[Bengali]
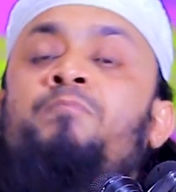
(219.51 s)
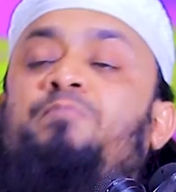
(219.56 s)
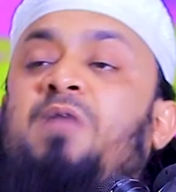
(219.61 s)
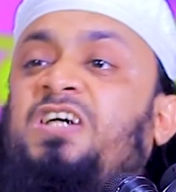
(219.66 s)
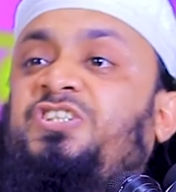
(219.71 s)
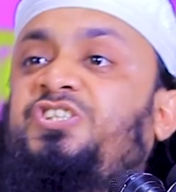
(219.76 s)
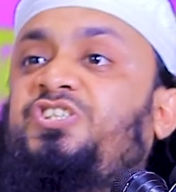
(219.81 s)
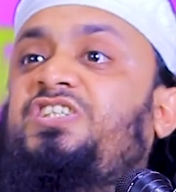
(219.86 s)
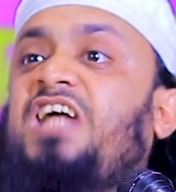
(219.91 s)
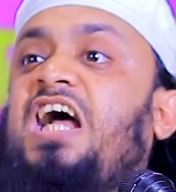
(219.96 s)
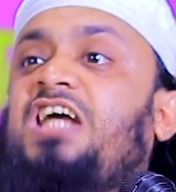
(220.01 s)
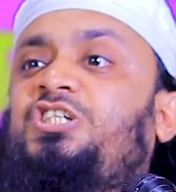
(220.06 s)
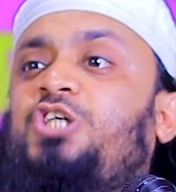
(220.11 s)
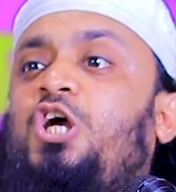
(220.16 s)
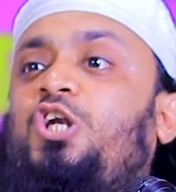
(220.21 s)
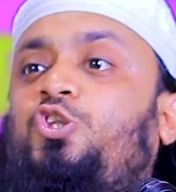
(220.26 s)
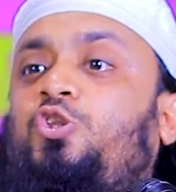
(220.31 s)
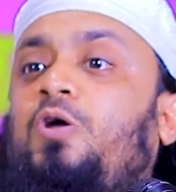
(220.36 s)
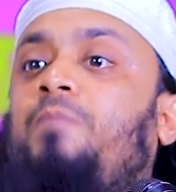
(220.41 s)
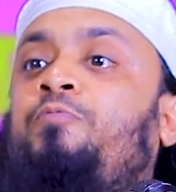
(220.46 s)
পাঁচটা
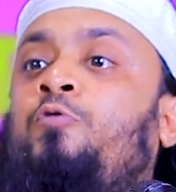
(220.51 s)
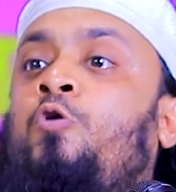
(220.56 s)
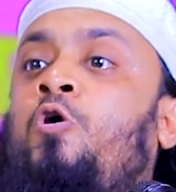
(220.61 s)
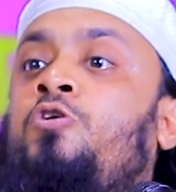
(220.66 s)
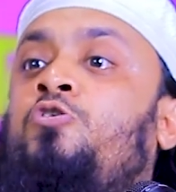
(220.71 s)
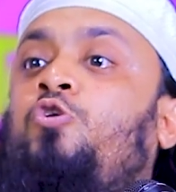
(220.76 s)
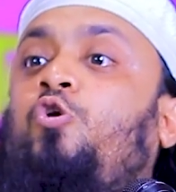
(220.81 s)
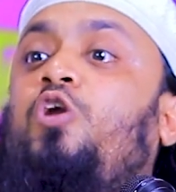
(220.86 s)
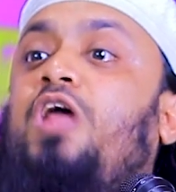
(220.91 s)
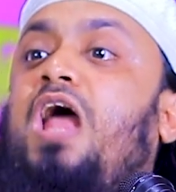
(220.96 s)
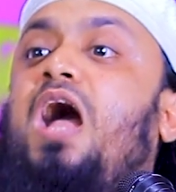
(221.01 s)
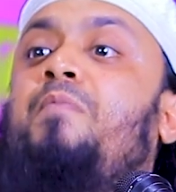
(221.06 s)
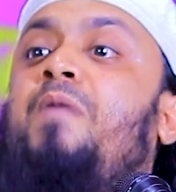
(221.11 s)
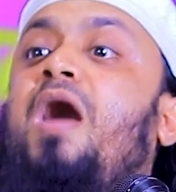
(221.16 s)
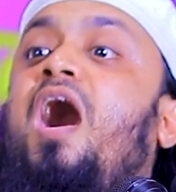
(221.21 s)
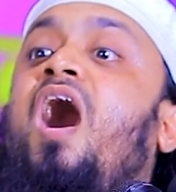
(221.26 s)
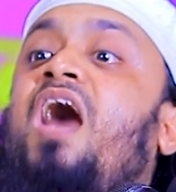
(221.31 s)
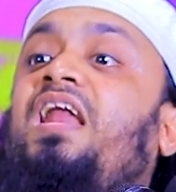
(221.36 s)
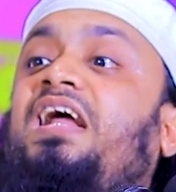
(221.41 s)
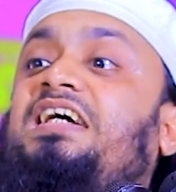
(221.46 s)
শর্ত পূরণ করে
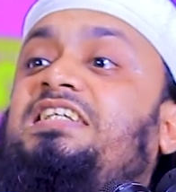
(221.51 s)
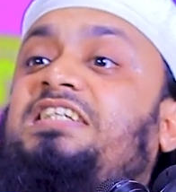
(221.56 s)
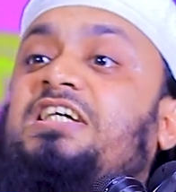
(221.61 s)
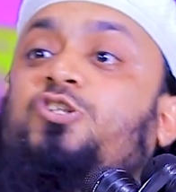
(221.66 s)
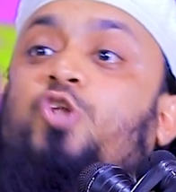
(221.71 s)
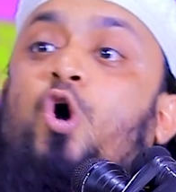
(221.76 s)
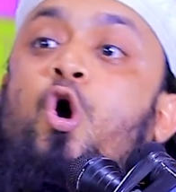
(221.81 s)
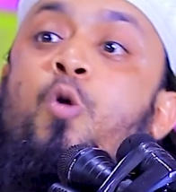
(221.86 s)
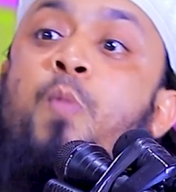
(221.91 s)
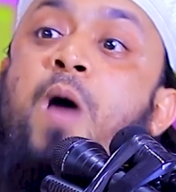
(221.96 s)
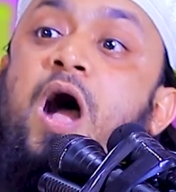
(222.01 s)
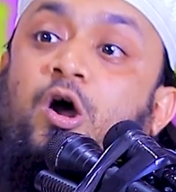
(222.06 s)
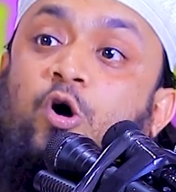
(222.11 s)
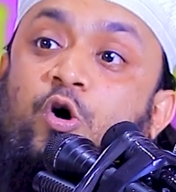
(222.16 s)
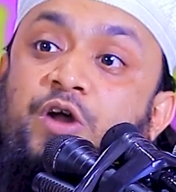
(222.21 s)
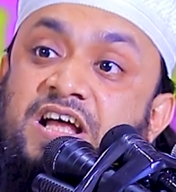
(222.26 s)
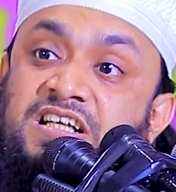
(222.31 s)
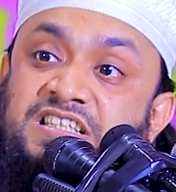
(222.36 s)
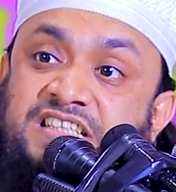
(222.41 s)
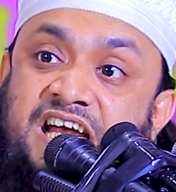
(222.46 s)
আমার কাছে তওবা
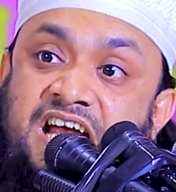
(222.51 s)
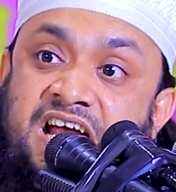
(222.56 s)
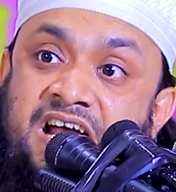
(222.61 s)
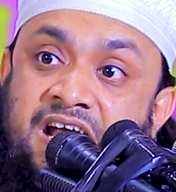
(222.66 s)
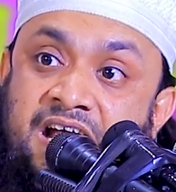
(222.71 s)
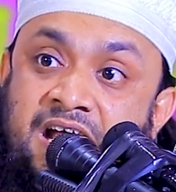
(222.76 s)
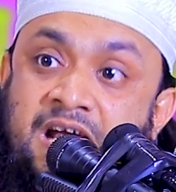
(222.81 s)
করেছে